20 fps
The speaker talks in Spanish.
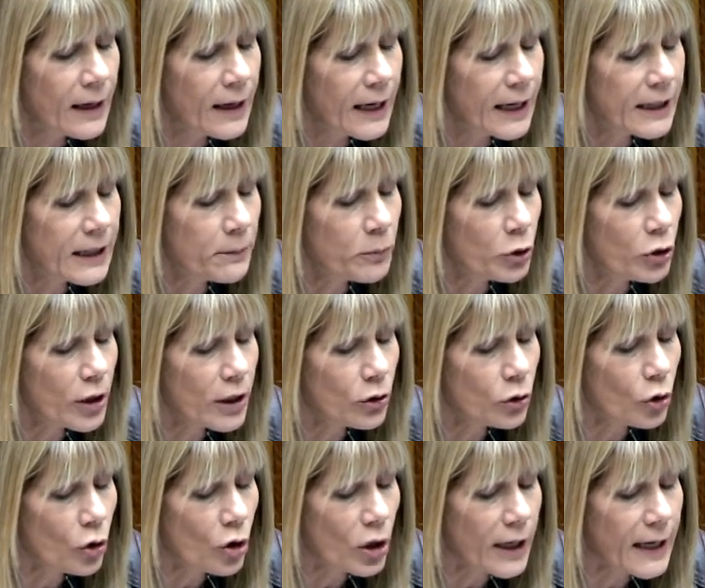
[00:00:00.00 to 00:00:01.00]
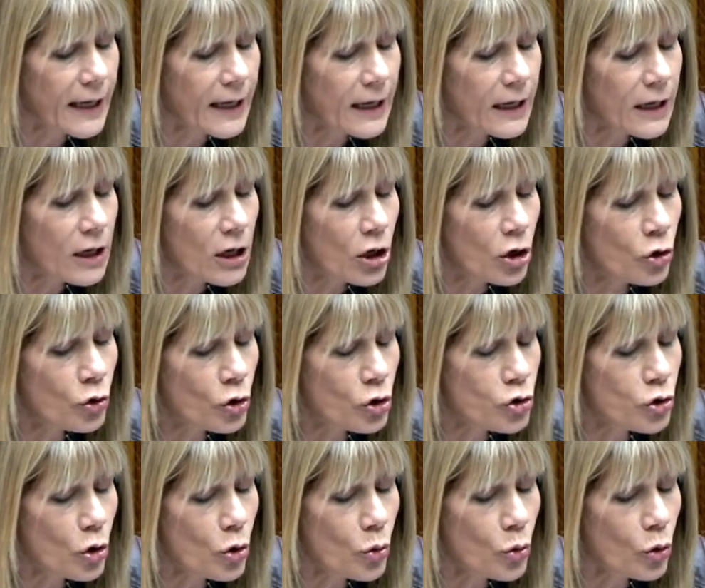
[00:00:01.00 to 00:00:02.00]
Este proyecto de ley no es
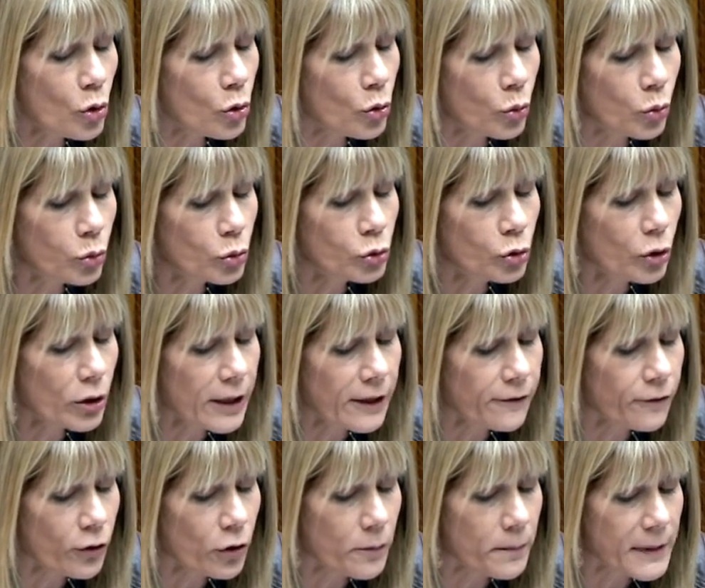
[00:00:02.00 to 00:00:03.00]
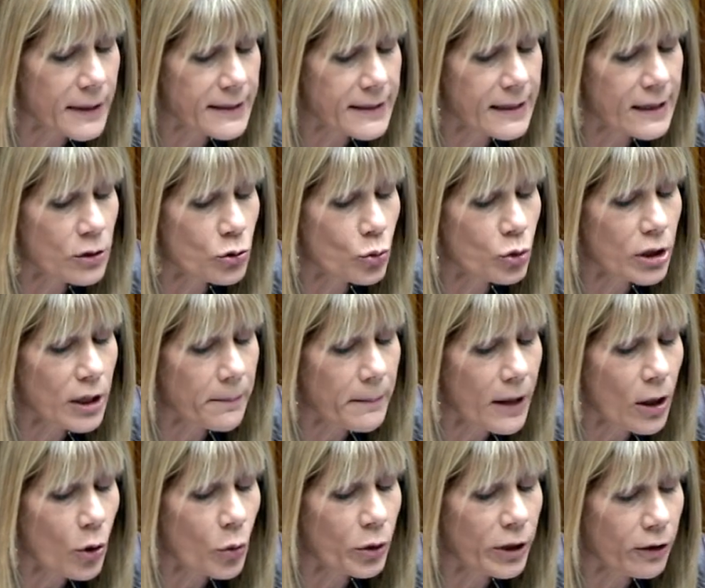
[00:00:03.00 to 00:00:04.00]
solo un conjunto de reformas, es un
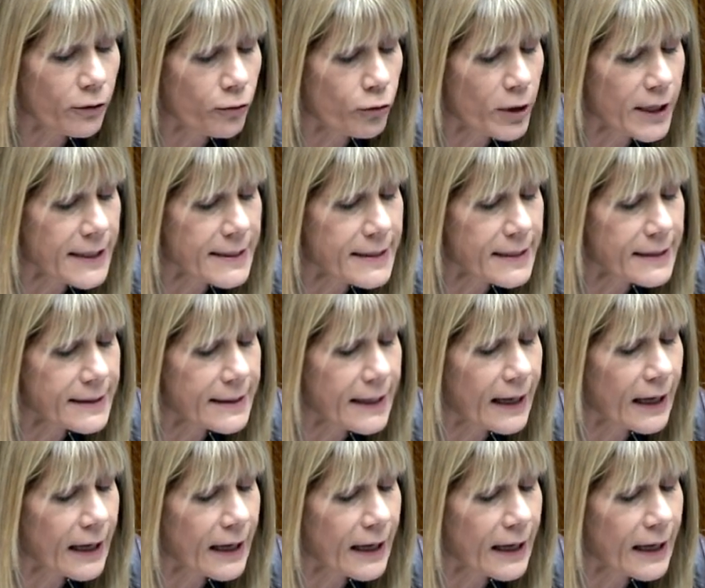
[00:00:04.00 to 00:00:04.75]
llamado a unir fuerzas,